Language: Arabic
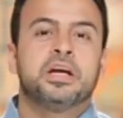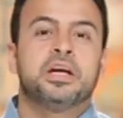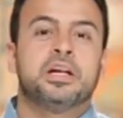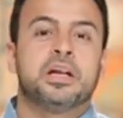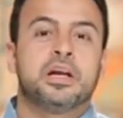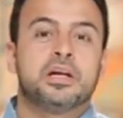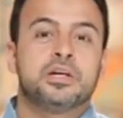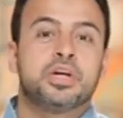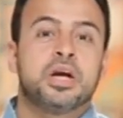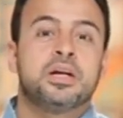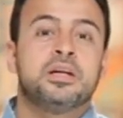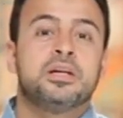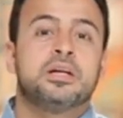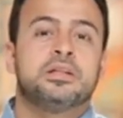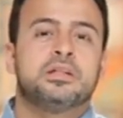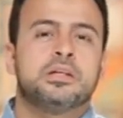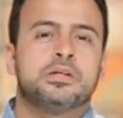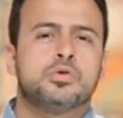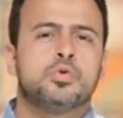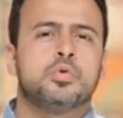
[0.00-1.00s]
إلى
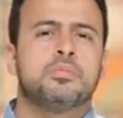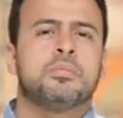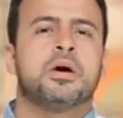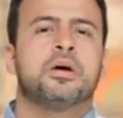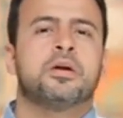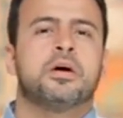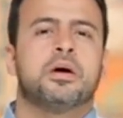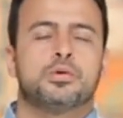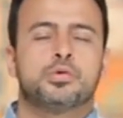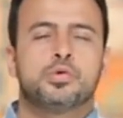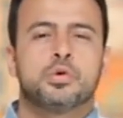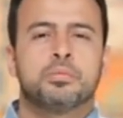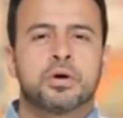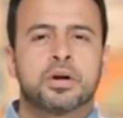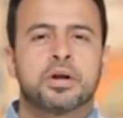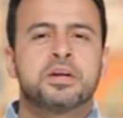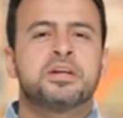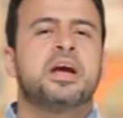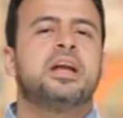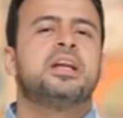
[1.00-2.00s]
الجنة زمرا
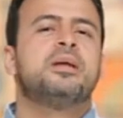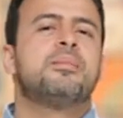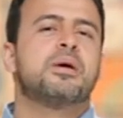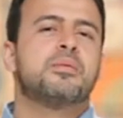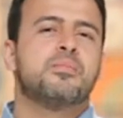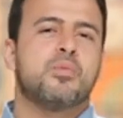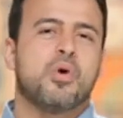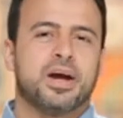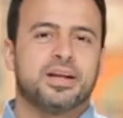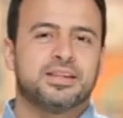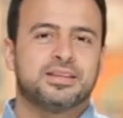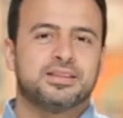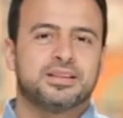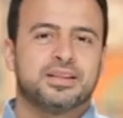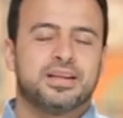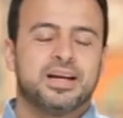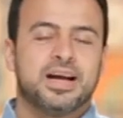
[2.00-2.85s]
زمرا يعني مجموعات